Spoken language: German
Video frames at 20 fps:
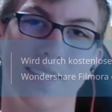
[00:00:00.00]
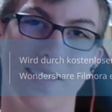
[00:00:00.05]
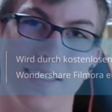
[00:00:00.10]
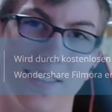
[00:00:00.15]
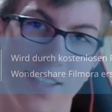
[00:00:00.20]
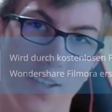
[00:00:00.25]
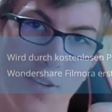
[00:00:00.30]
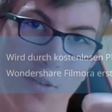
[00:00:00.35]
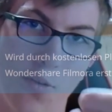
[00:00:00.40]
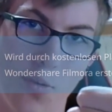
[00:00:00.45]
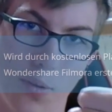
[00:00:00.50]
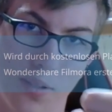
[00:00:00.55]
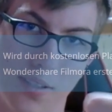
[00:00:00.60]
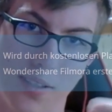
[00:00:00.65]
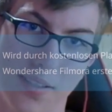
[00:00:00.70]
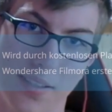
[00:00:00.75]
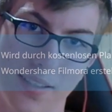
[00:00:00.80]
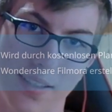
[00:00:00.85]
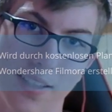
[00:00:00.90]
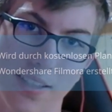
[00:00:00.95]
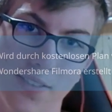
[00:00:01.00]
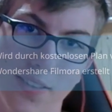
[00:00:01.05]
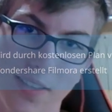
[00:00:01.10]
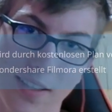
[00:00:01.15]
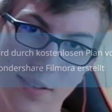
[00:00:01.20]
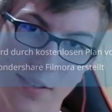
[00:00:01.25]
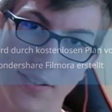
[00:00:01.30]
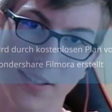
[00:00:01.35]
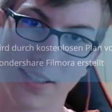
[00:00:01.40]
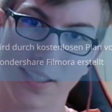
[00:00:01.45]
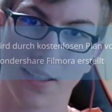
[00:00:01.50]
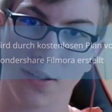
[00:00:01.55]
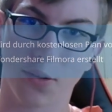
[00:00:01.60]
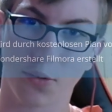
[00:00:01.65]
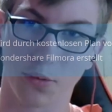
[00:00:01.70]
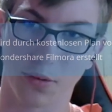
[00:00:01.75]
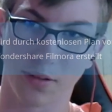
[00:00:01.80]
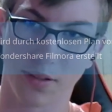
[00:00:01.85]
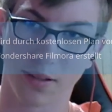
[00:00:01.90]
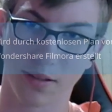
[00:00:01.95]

Sehr gut. Das war dafür sehr gut.